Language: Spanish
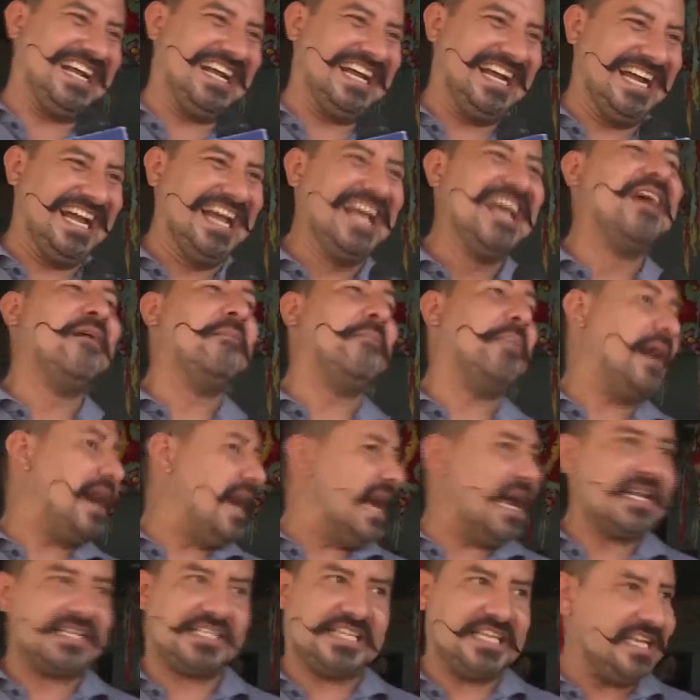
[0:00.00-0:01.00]
Así, te
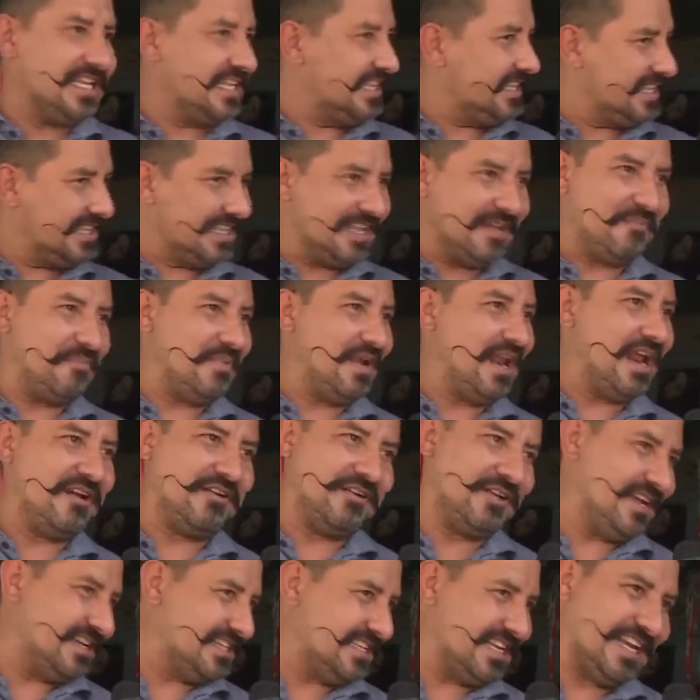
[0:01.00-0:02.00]
Así, de
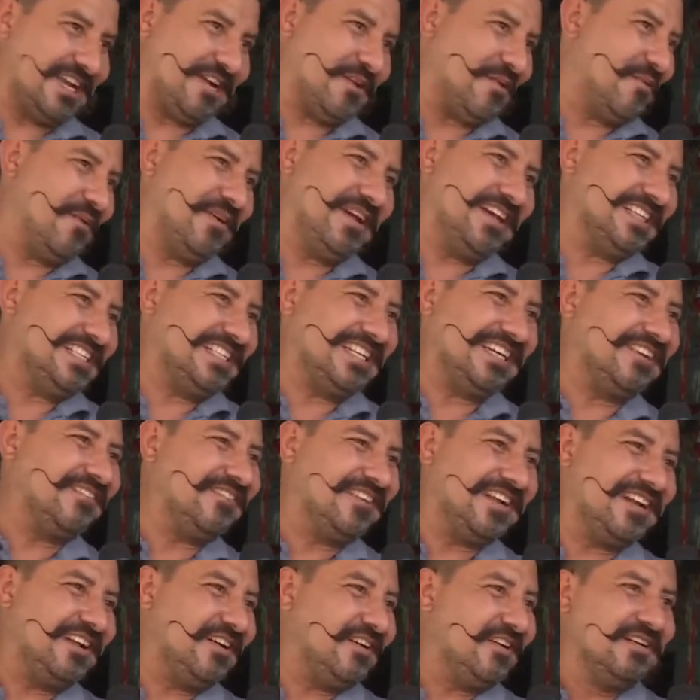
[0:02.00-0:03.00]
plano, ya sabes cómo es este
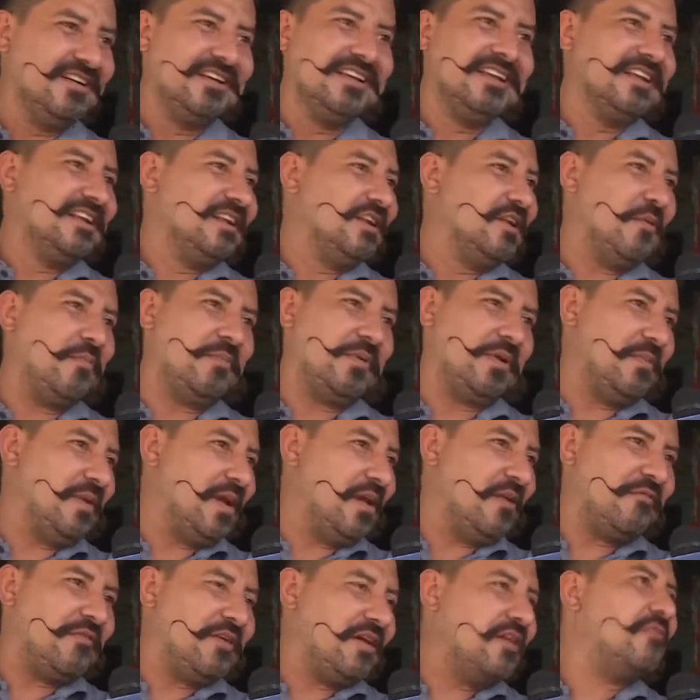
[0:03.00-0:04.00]
hombre, ¿no? Lo
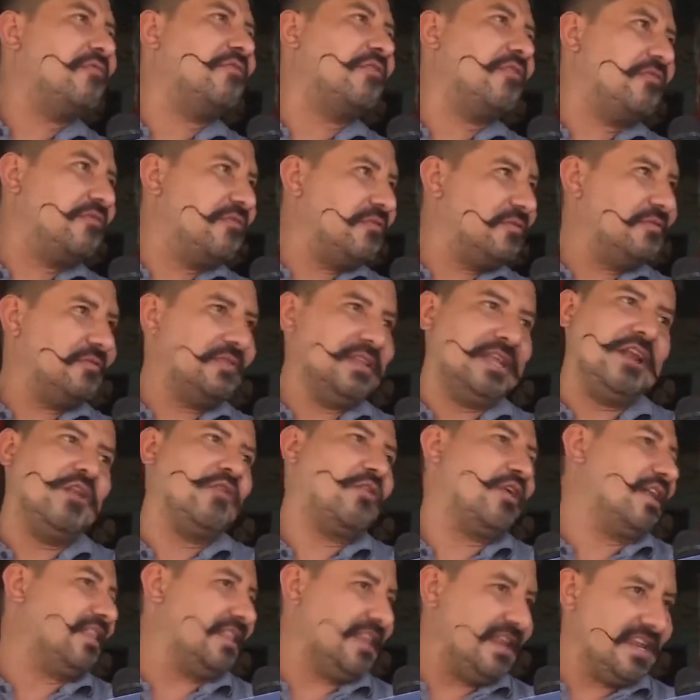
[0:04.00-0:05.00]
primero fue, de
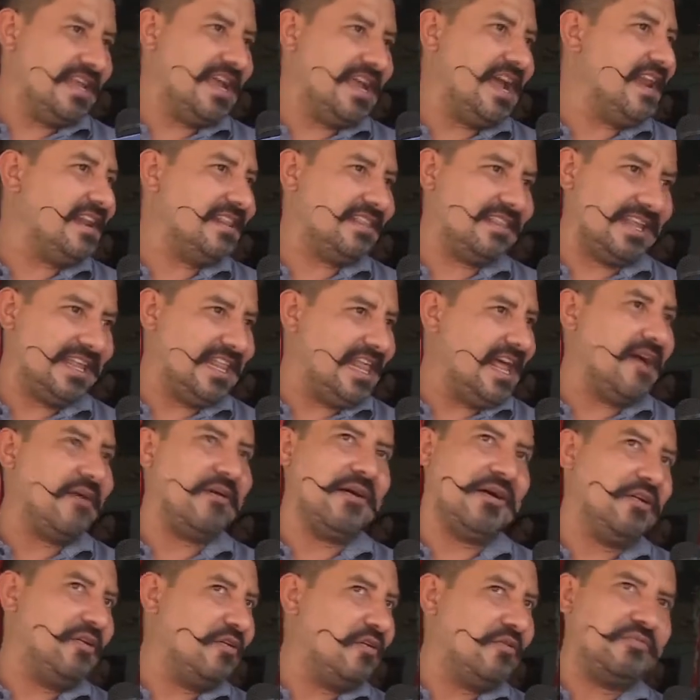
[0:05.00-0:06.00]
lo que tenía él, te
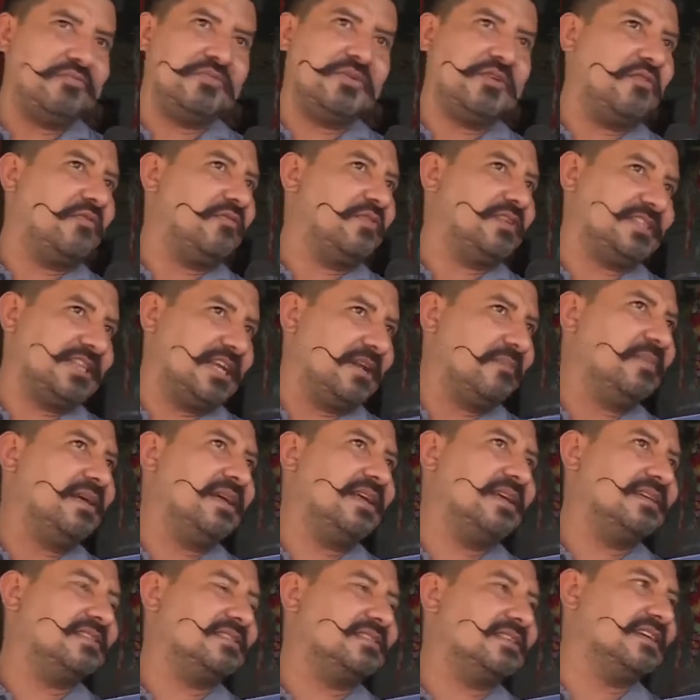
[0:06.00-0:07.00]
daba, ¿no?
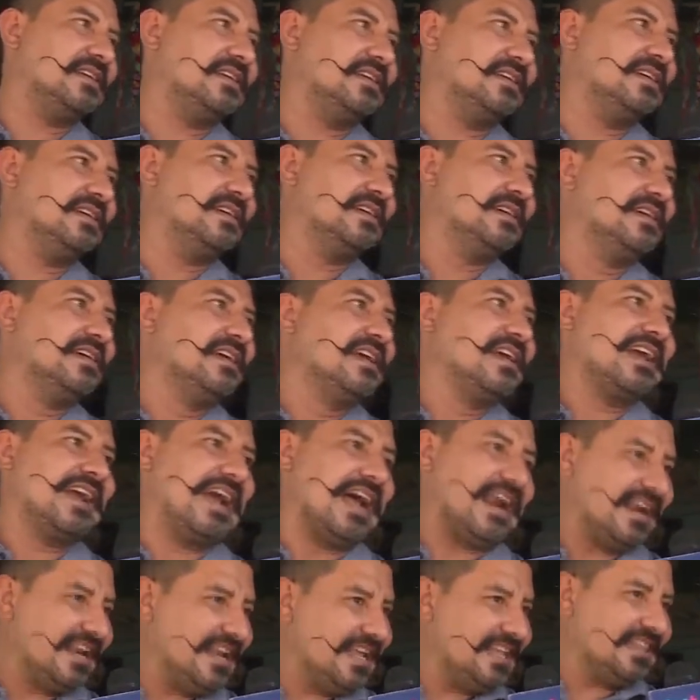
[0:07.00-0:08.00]
Ofrecerme este,
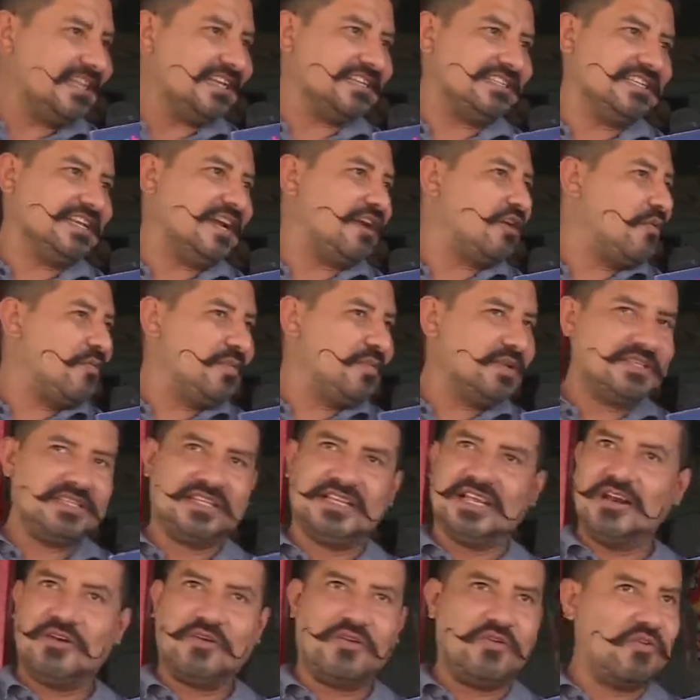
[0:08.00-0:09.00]
carnitas, si ya comiste
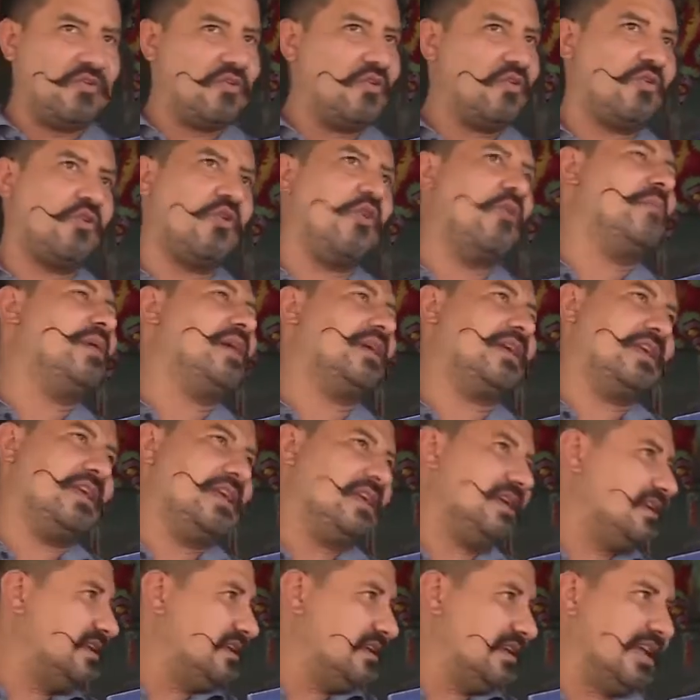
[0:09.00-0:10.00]
algo, o come
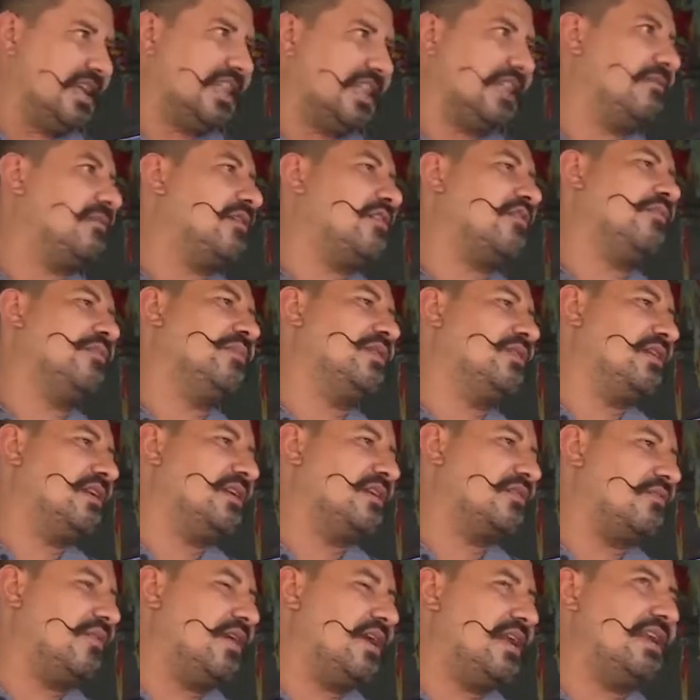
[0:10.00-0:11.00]
aquí y ya te vas comido a la
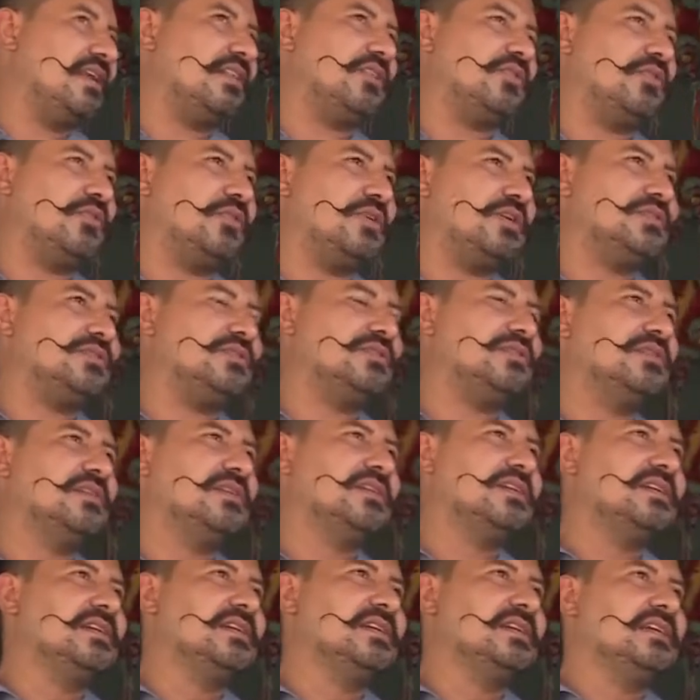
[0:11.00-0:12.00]
escuela y todo eso.
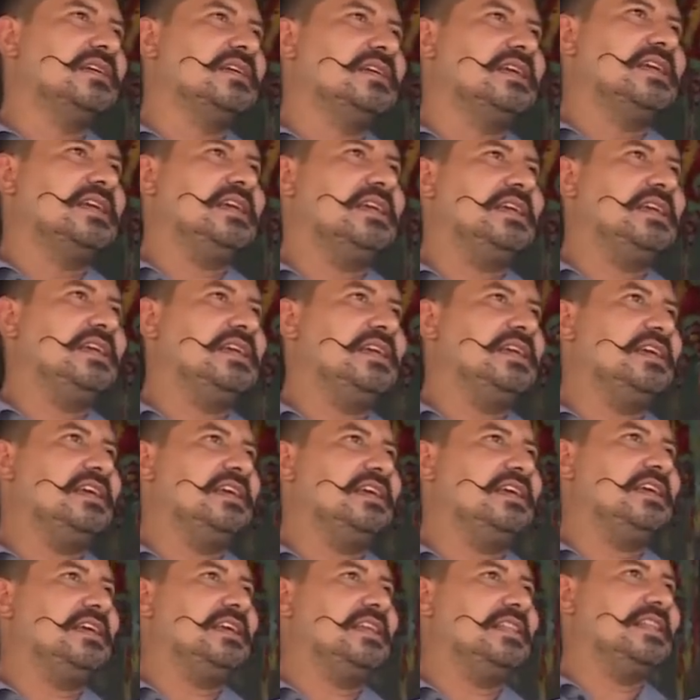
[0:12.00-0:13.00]

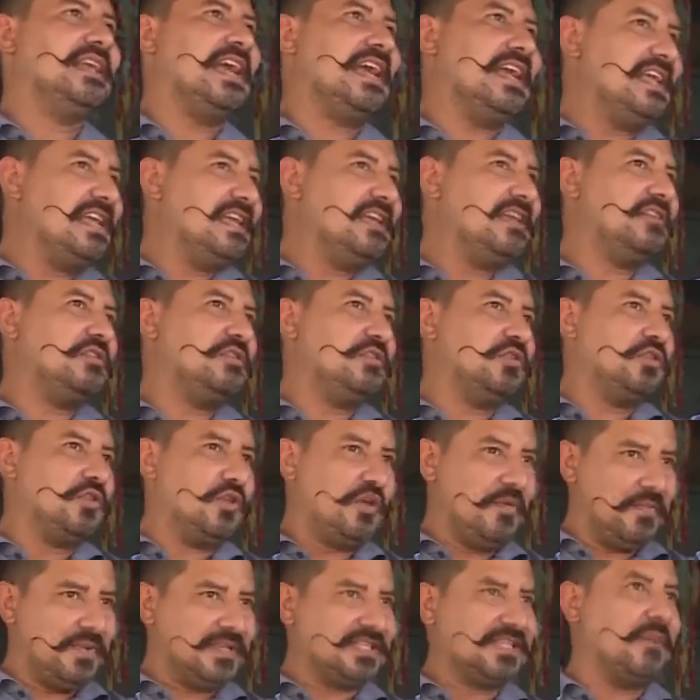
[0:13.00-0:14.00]
Y de ahí nos
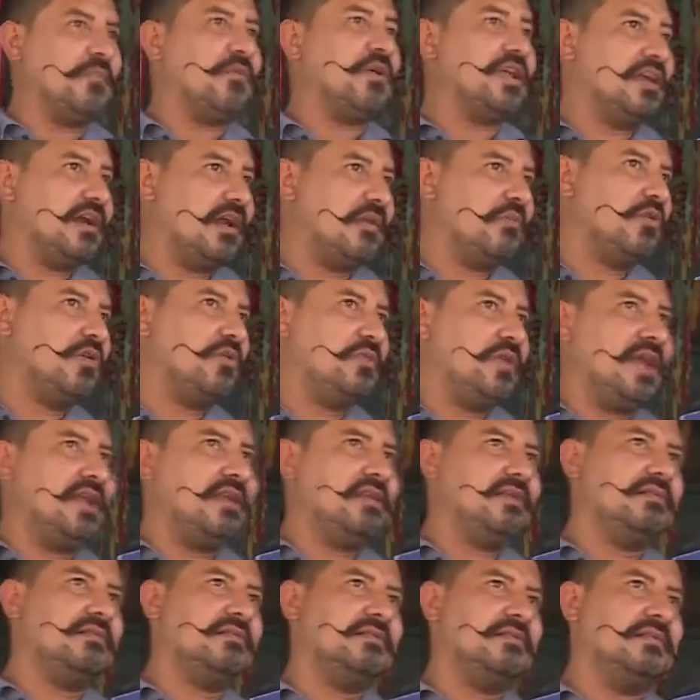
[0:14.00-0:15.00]
empezamos a llevar muy
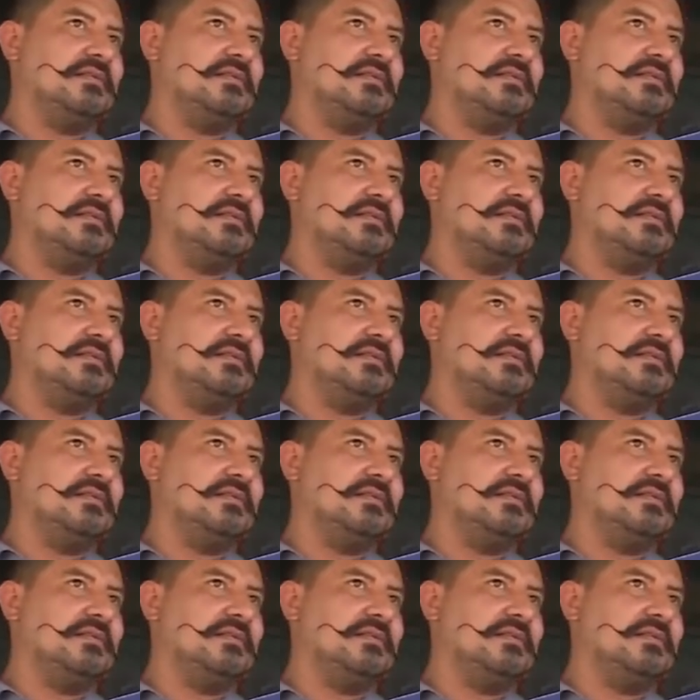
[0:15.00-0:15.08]
bien.